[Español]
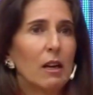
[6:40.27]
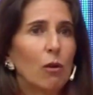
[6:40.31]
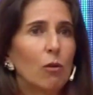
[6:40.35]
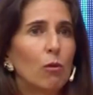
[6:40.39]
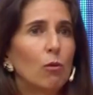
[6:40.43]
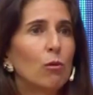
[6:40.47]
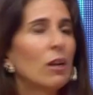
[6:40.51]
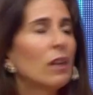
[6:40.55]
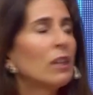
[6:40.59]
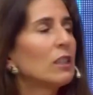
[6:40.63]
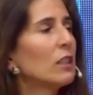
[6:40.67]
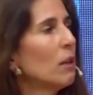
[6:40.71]

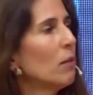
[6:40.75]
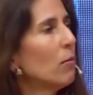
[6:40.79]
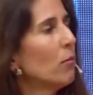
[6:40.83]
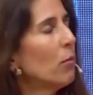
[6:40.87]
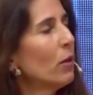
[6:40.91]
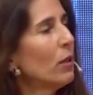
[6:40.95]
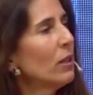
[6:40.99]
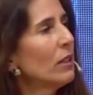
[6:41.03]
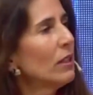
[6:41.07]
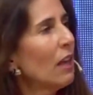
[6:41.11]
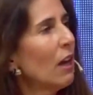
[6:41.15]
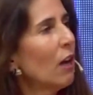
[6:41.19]
una
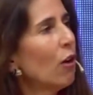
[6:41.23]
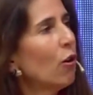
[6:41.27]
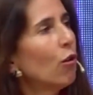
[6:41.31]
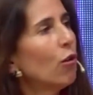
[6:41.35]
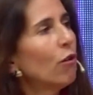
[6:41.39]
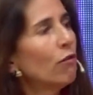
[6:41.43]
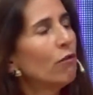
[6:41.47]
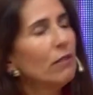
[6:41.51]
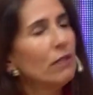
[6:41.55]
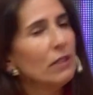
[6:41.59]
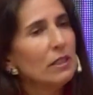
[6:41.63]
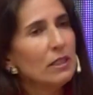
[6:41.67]
respuesta
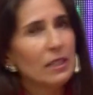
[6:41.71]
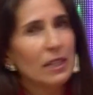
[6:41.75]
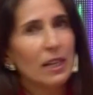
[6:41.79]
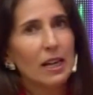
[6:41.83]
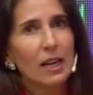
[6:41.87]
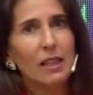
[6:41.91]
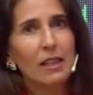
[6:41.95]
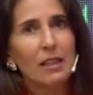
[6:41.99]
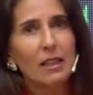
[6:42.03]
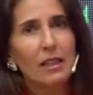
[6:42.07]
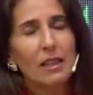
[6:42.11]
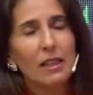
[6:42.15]

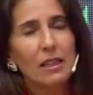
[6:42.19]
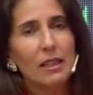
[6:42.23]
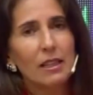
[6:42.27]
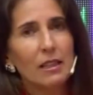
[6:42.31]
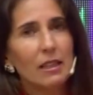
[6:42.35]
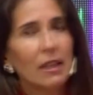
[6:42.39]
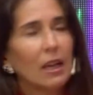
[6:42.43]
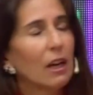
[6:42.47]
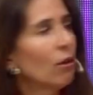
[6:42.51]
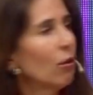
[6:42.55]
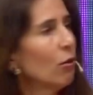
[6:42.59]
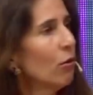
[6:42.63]
oficial del
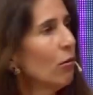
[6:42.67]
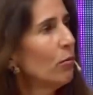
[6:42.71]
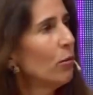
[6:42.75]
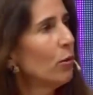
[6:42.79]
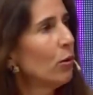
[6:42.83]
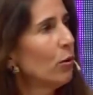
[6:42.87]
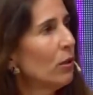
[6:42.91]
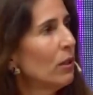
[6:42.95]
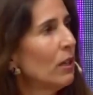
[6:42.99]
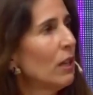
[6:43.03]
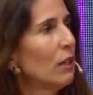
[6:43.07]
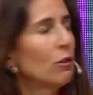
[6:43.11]
Estado
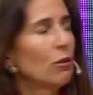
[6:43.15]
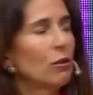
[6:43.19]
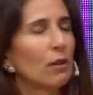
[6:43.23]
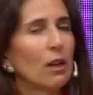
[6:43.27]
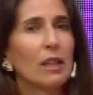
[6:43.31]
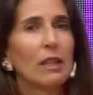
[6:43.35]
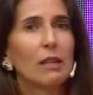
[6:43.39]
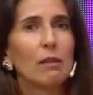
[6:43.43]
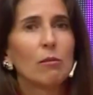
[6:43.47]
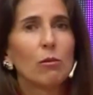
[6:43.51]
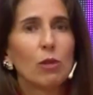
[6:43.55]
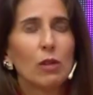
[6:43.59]

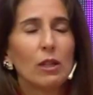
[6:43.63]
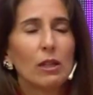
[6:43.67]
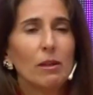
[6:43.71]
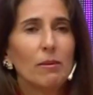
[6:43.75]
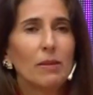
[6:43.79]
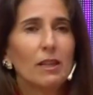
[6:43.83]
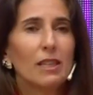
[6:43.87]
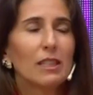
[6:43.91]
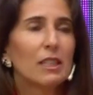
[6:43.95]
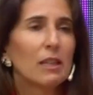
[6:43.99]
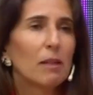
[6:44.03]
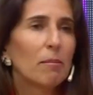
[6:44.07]
plurinacional de
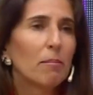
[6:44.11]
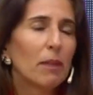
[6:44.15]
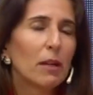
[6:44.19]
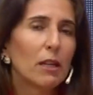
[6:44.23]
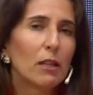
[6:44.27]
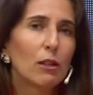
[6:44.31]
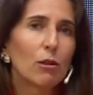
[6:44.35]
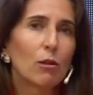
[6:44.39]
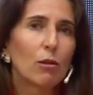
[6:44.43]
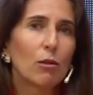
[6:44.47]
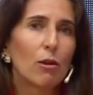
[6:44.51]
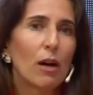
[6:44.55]
Bolivia
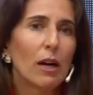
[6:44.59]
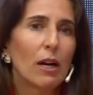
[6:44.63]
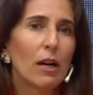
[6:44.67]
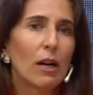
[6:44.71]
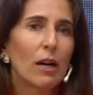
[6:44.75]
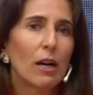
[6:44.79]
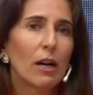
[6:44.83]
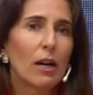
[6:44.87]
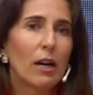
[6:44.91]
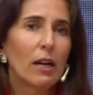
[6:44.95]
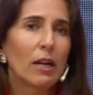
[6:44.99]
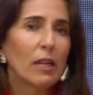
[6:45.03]
respecto a quiénes
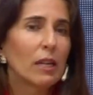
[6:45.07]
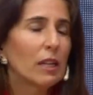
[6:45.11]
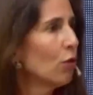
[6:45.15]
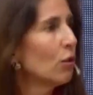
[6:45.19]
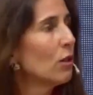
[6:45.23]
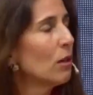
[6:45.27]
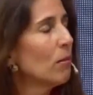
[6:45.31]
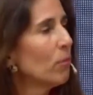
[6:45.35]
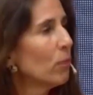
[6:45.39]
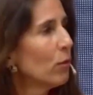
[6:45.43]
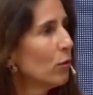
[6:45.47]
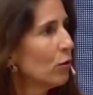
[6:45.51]
son
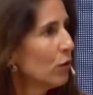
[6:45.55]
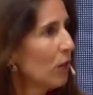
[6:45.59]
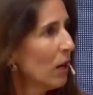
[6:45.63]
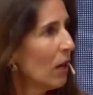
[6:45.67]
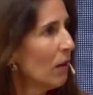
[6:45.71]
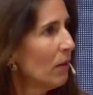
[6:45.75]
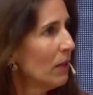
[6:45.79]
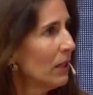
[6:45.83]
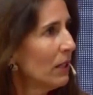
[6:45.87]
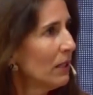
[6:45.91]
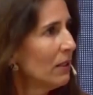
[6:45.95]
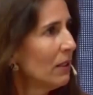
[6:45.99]
los
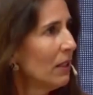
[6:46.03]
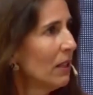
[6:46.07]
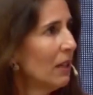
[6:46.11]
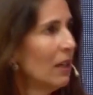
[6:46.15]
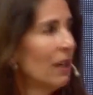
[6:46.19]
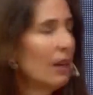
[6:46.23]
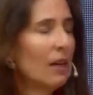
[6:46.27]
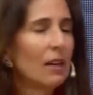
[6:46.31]
responsables,